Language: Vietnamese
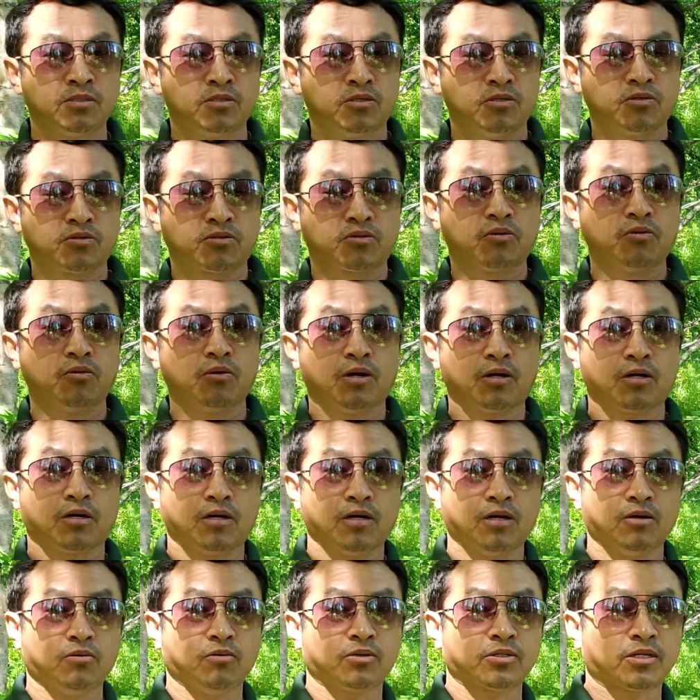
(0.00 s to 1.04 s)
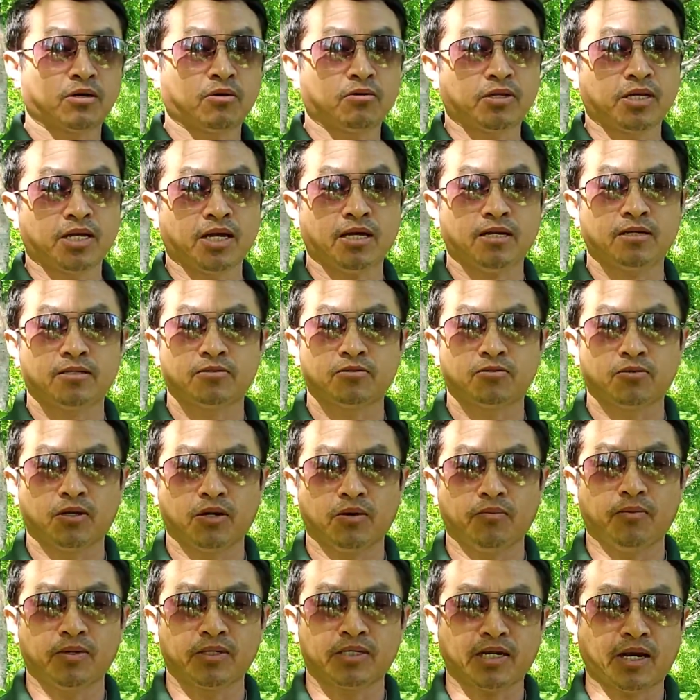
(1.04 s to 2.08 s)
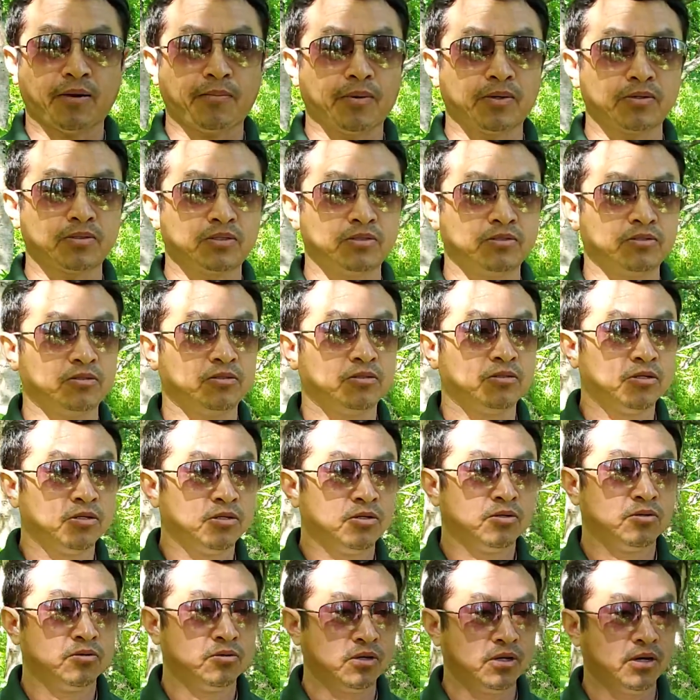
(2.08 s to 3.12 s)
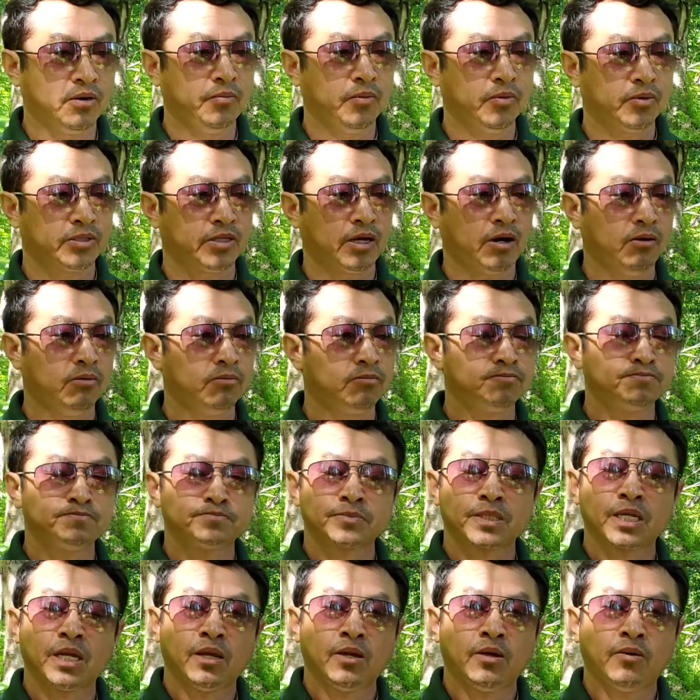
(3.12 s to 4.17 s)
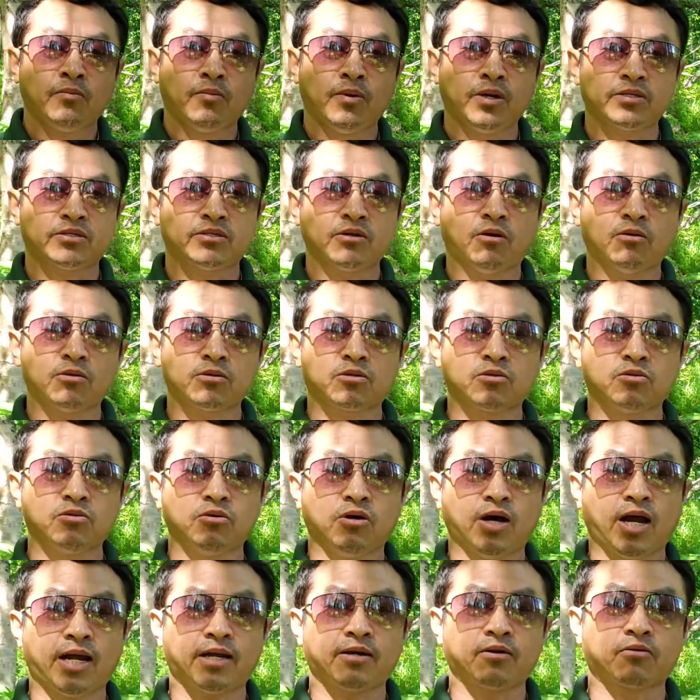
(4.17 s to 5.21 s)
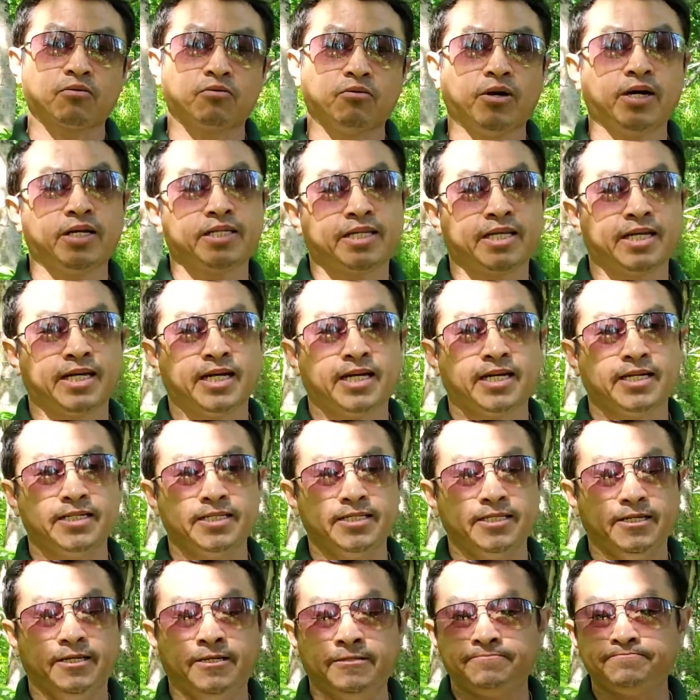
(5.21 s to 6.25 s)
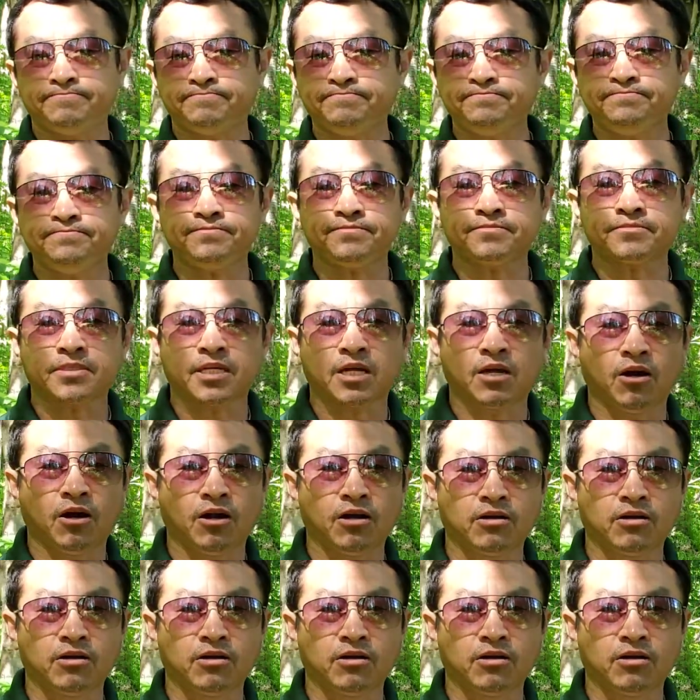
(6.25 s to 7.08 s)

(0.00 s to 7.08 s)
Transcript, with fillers: dù thu là cả lời ô tàu thế rồi lời mua cha bằng sự, rồi là mua tàu mua trong tù hai đâu cua hải tiệt họ